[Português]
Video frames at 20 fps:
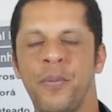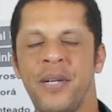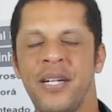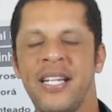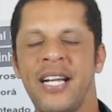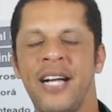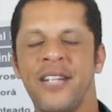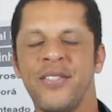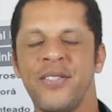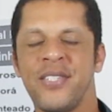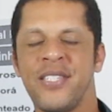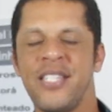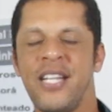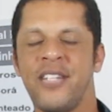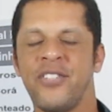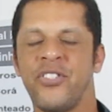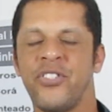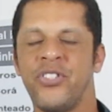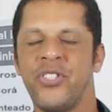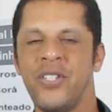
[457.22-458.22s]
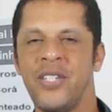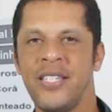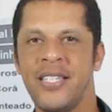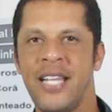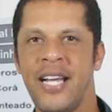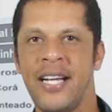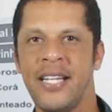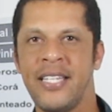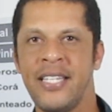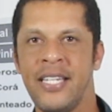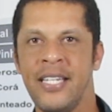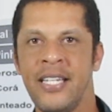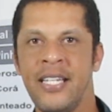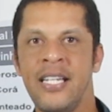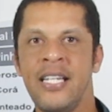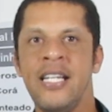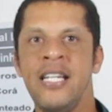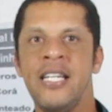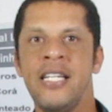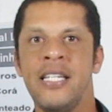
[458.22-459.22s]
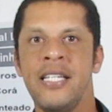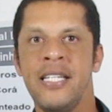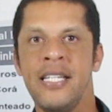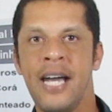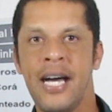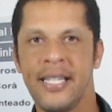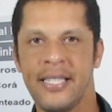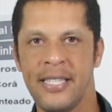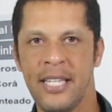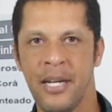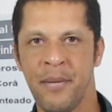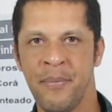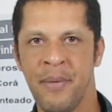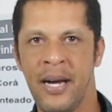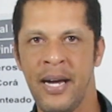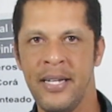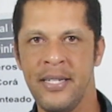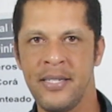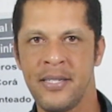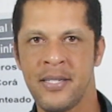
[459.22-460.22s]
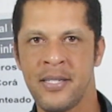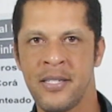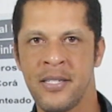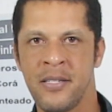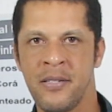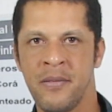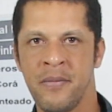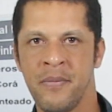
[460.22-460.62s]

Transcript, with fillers: obrigado por se assistir até aqui e até mais.